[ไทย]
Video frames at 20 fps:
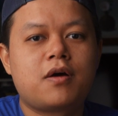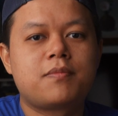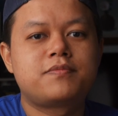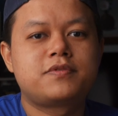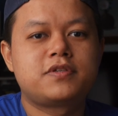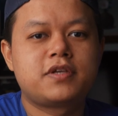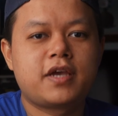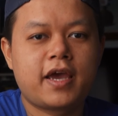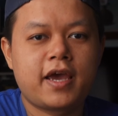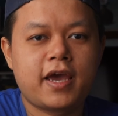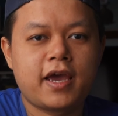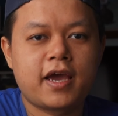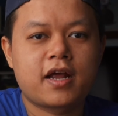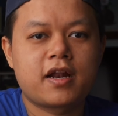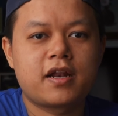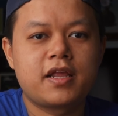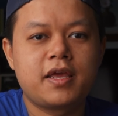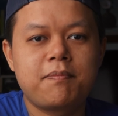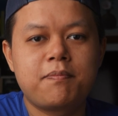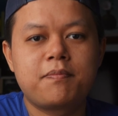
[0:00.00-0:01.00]
บ แชร์
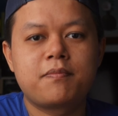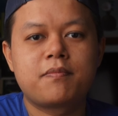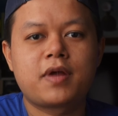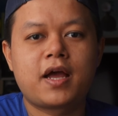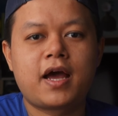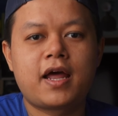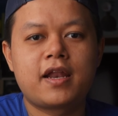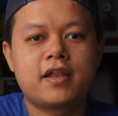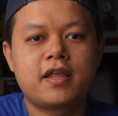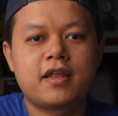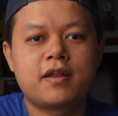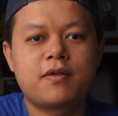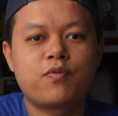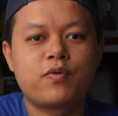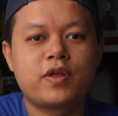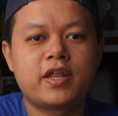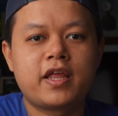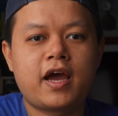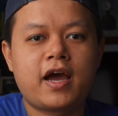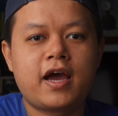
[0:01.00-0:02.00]
คลิป การเล่น
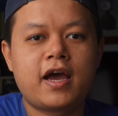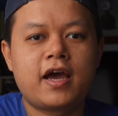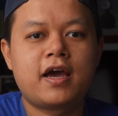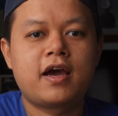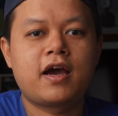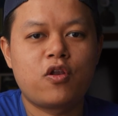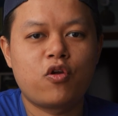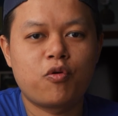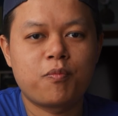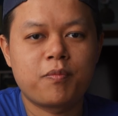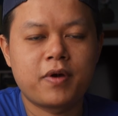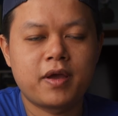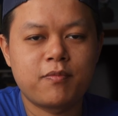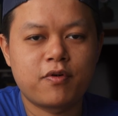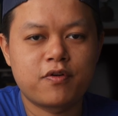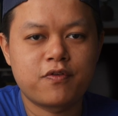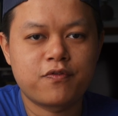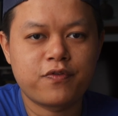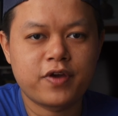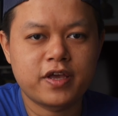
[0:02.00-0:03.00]
VR ลงไปบ
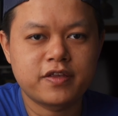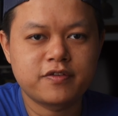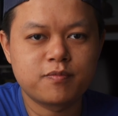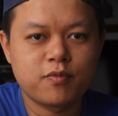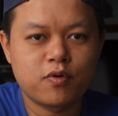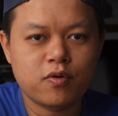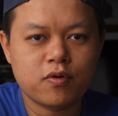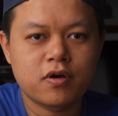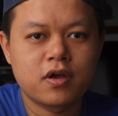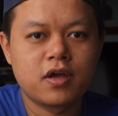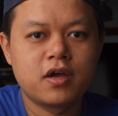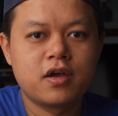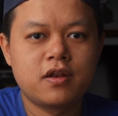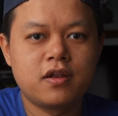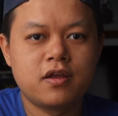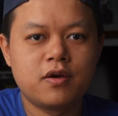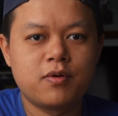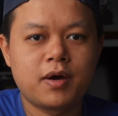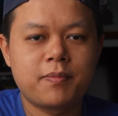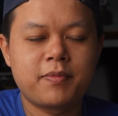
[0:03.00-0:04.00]
น Facebook
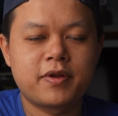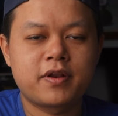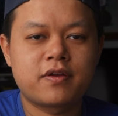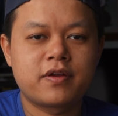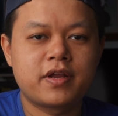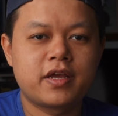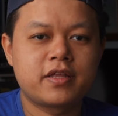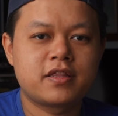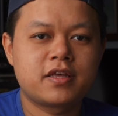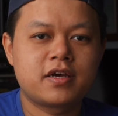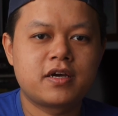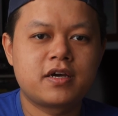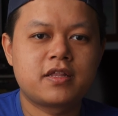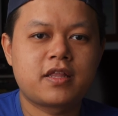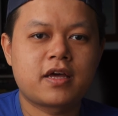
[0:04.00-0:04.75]
หรือว่าเป็นครีเอเตอร์